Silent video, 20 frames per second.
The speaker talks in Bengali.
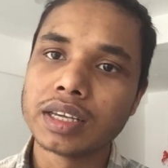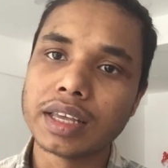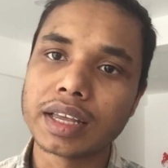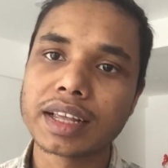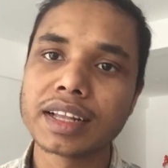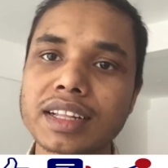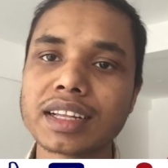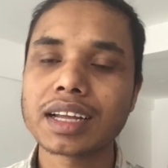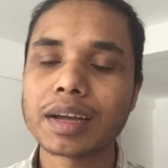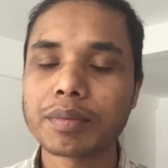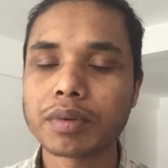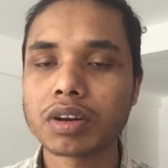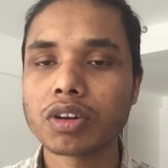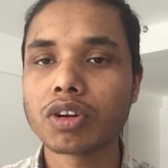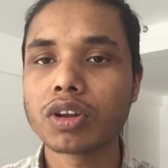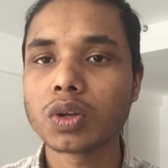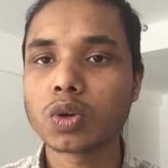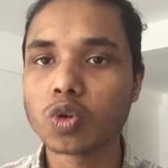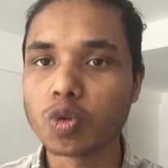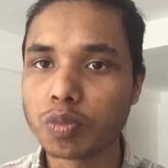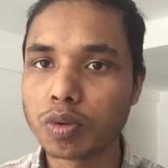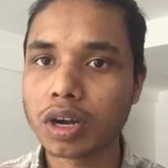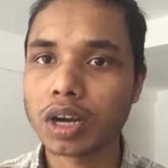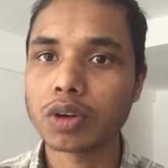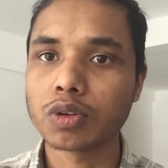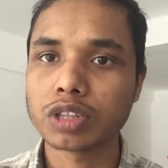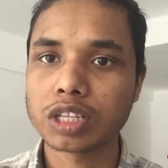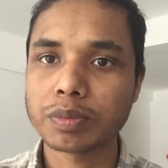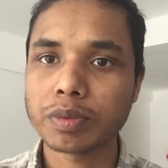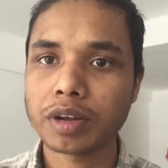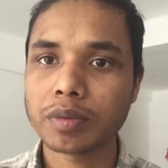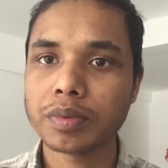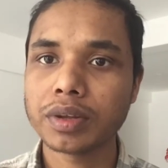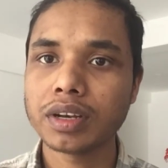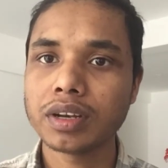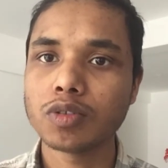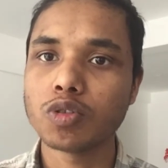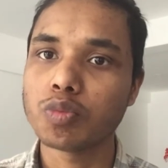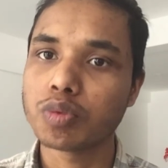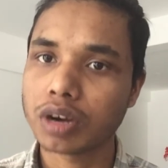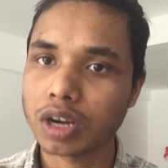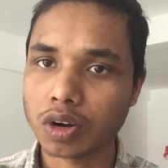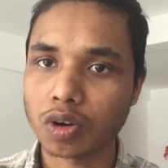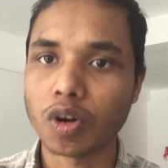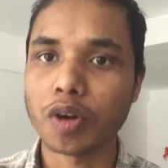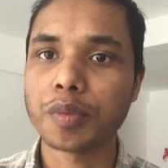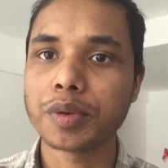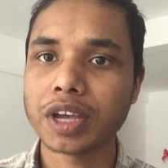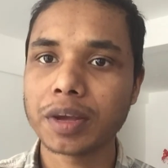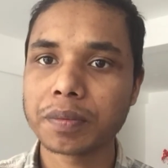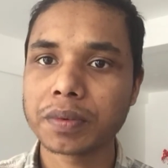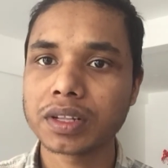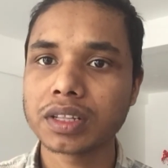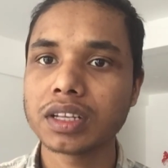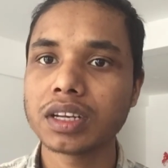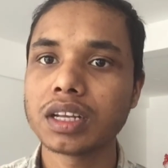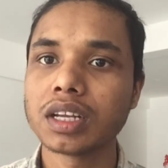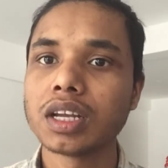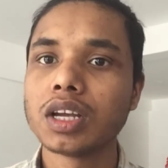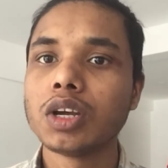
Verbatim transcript: এখান থেকে আপনারা অনেক উপকার হতে পারবেন উপকার হবে আপনাদের